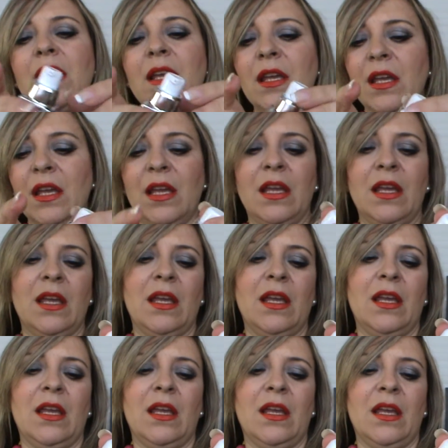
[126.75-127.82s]

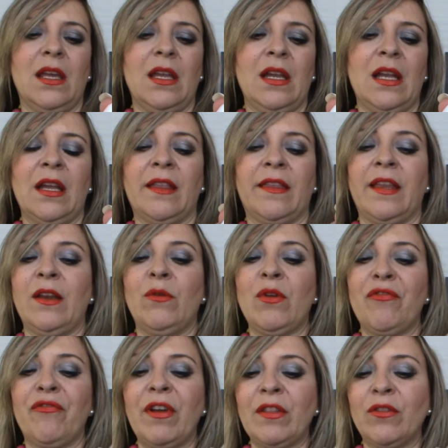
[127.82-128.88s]
Y, tiene un
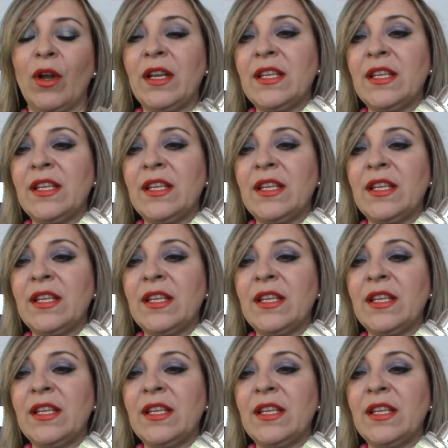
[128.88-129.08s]
efecto